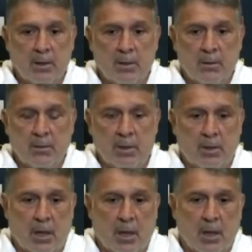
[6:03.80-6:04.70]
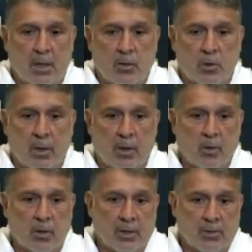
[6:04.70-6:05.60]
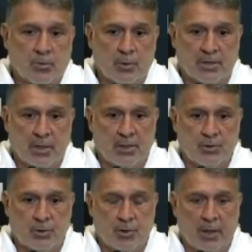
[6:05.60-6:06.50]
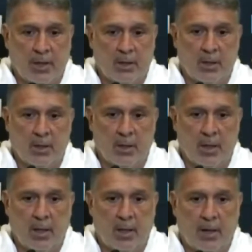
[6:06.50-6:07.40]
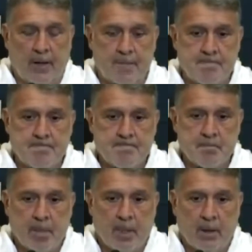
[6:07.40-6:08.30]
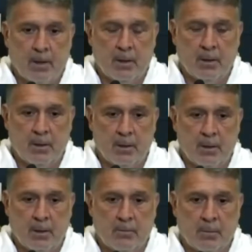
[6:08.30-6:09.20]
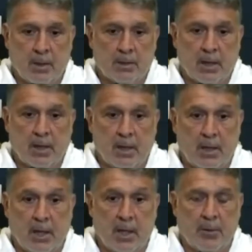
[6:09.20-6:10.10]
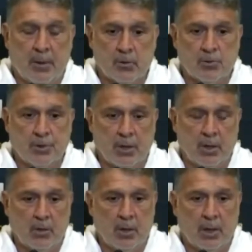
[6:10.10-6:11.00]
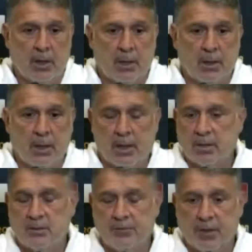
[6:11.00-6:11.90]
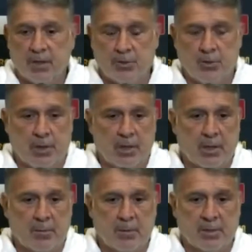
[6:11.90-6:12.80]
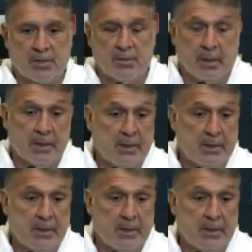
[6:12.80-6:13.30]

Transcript: Y Trinidad y Tobago, que es una selección que tiene la, este, la tranquilidad de haber conseguido la, clasificación en esta misma semana.